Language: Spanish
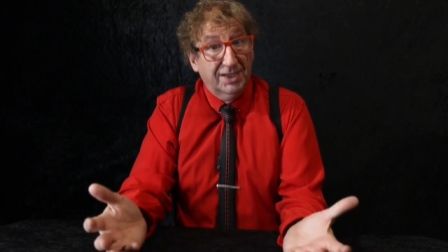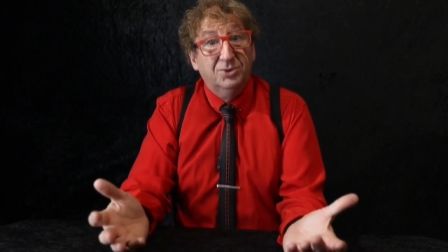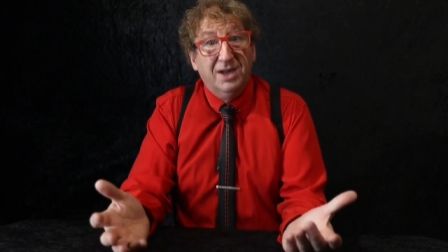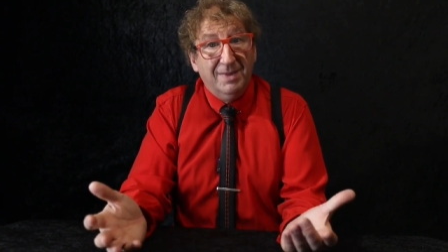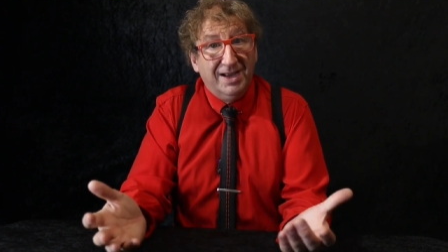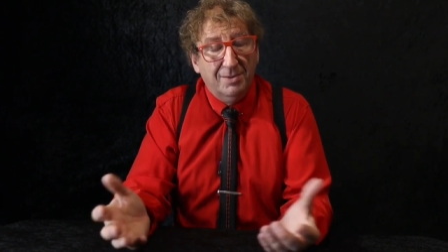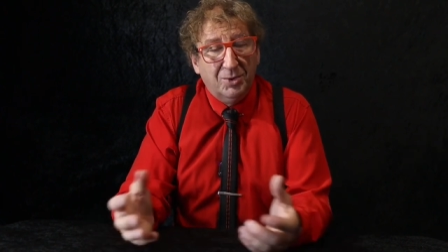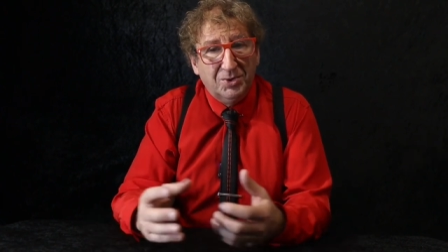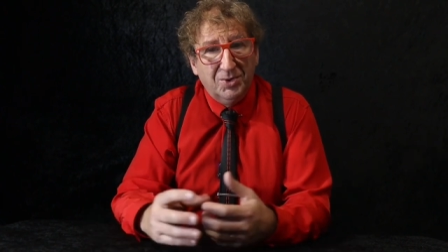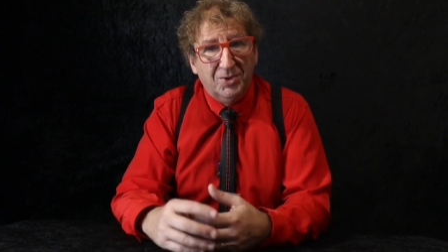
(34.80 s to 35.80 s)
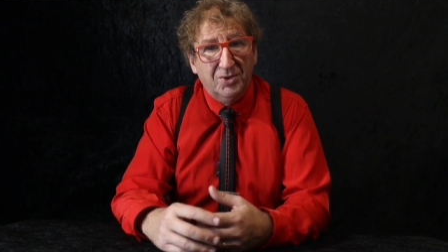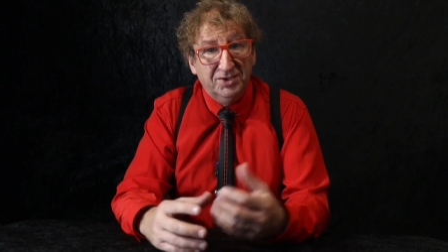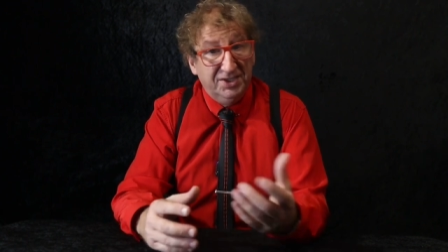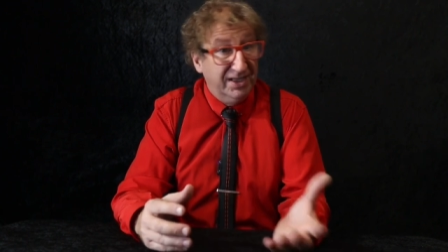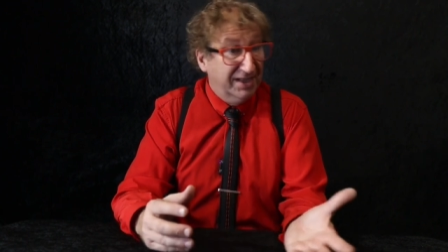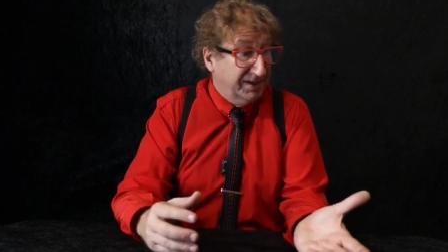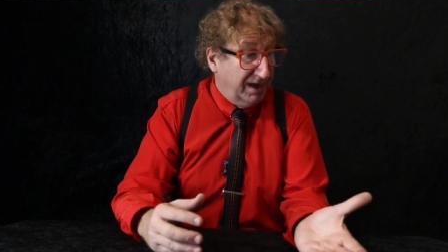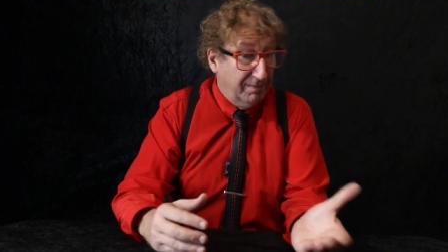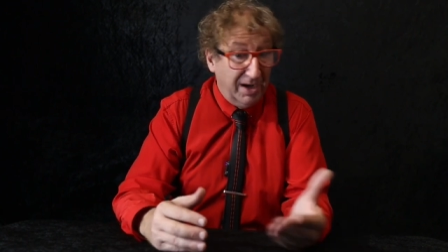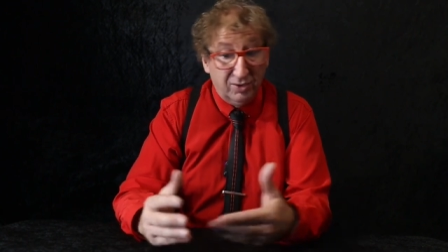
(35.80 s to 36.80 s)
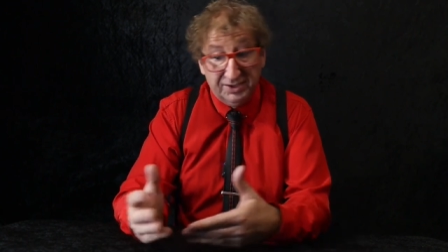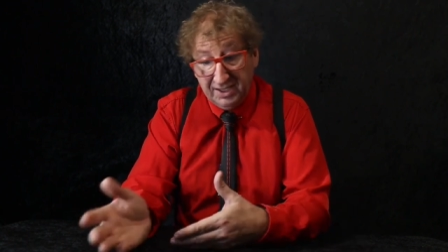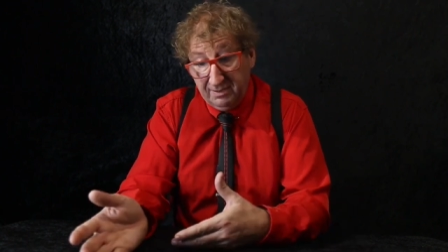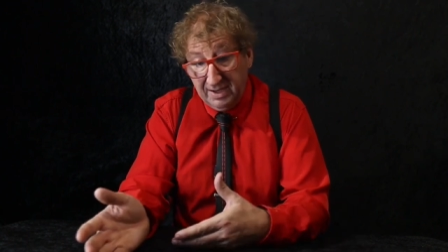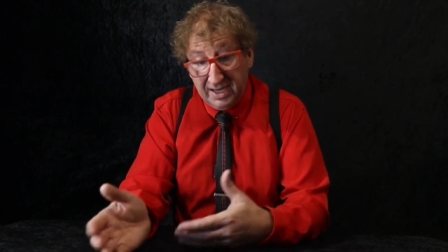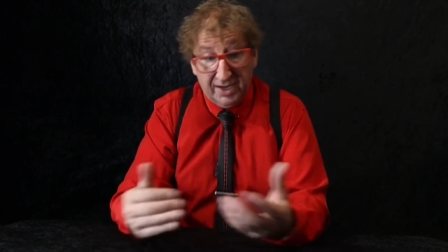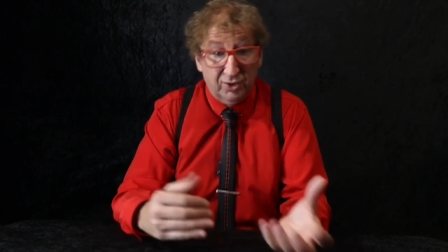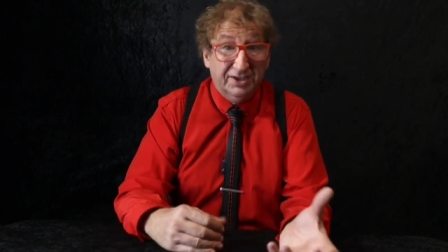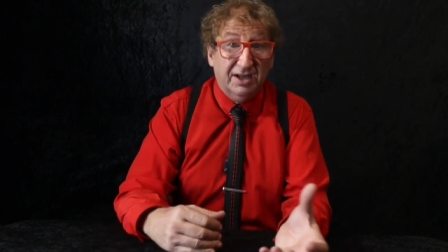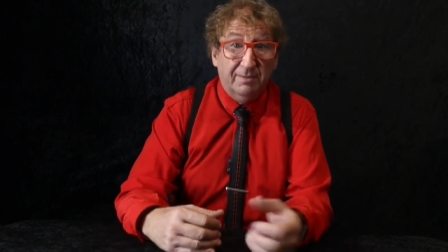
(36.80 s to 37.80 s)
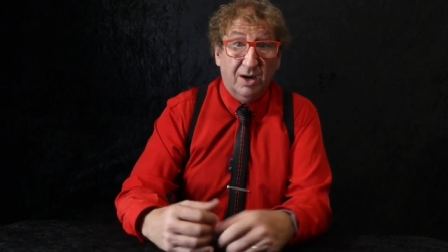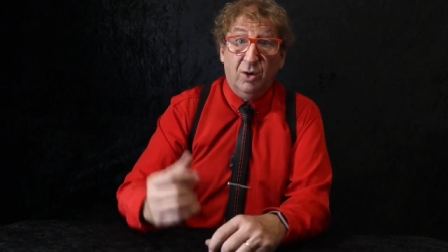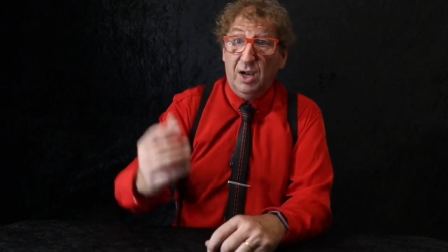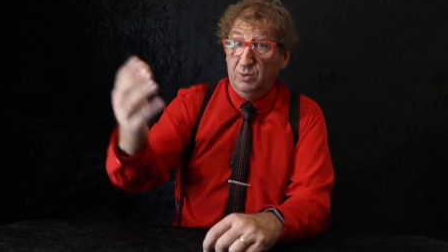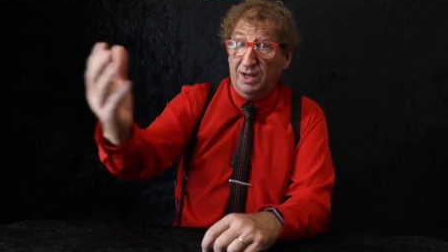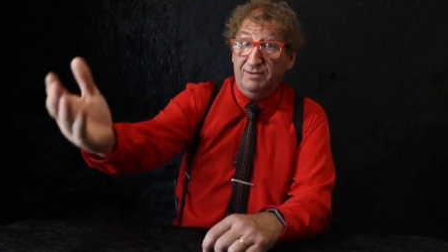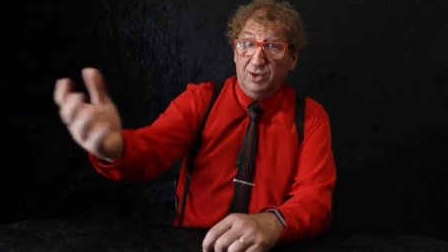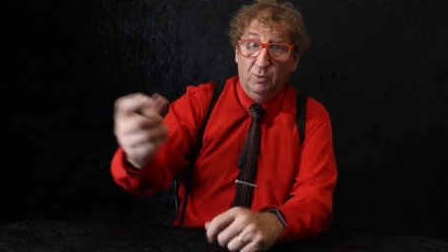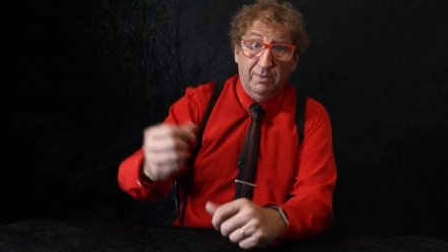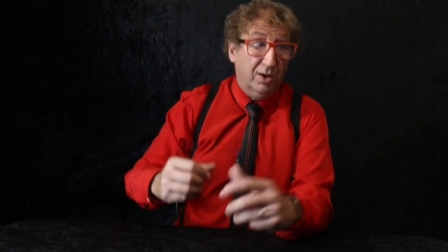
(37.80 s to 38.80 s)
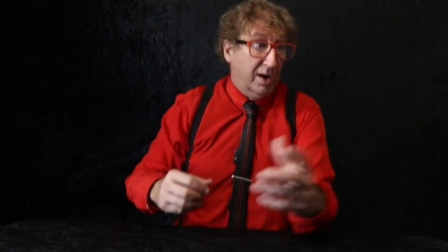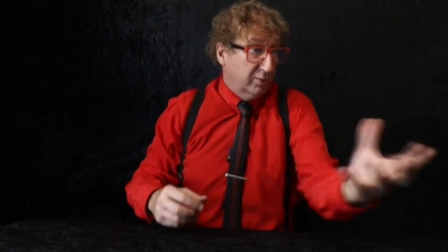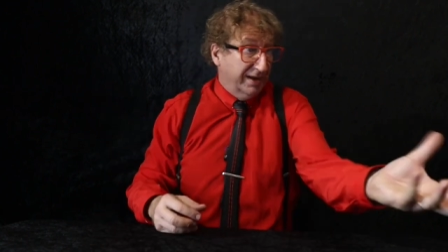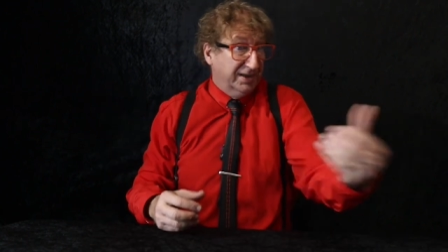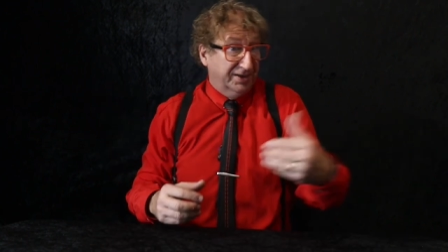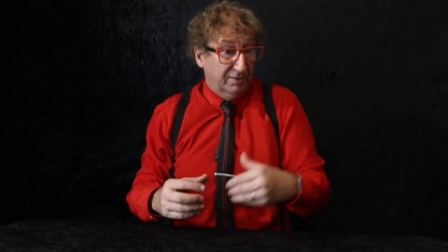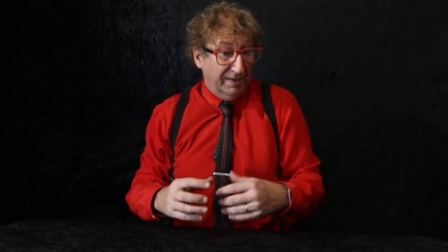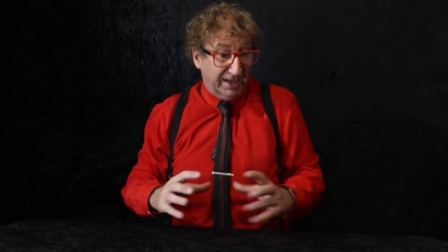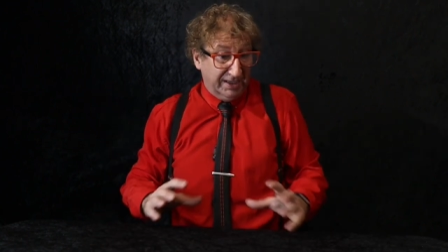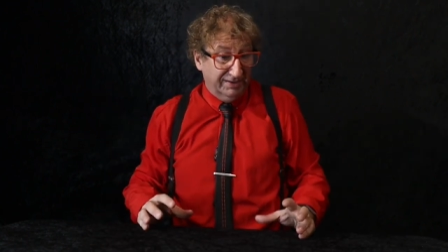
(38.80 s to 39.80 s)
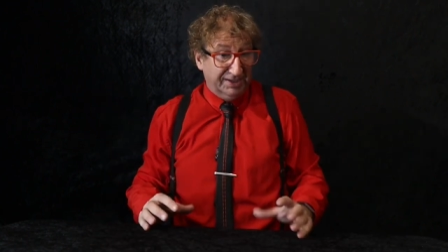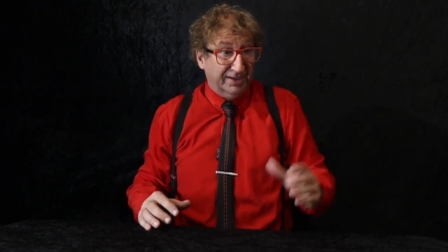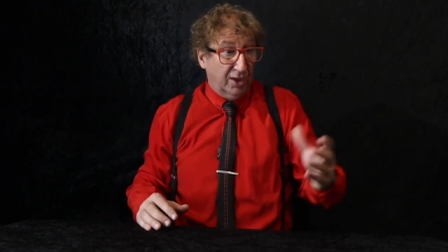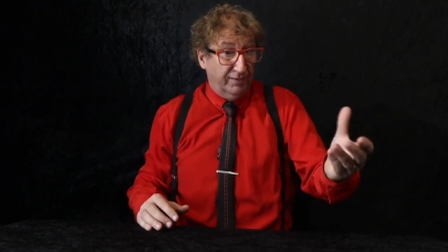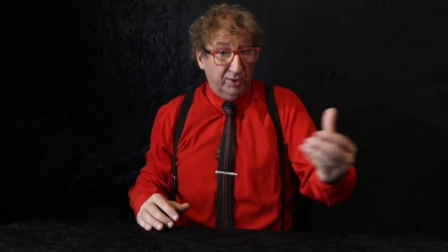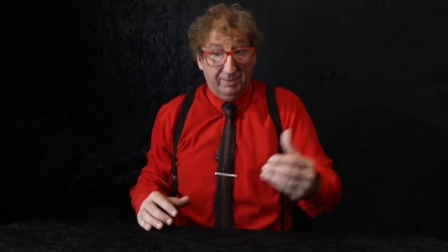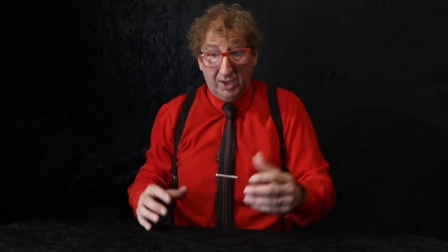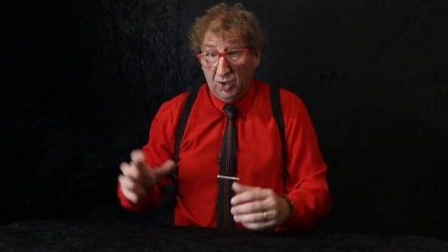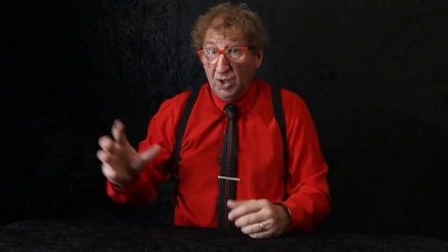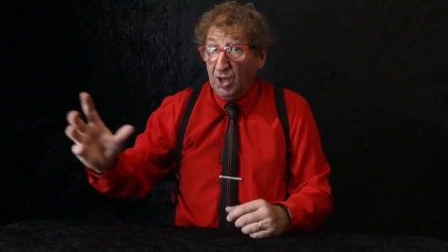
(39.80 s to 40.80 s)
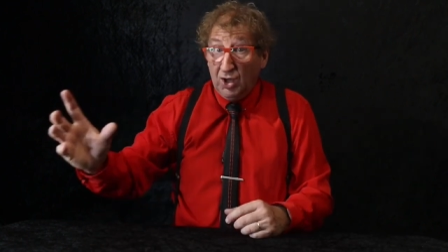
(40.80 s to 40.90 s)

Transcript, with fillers: Es una magia por todos conocida, seas mago, seas maga, no seas mago. Alguna vez viste un mago, alguna vez te hicieron magia, estaba sentado, vino un mago.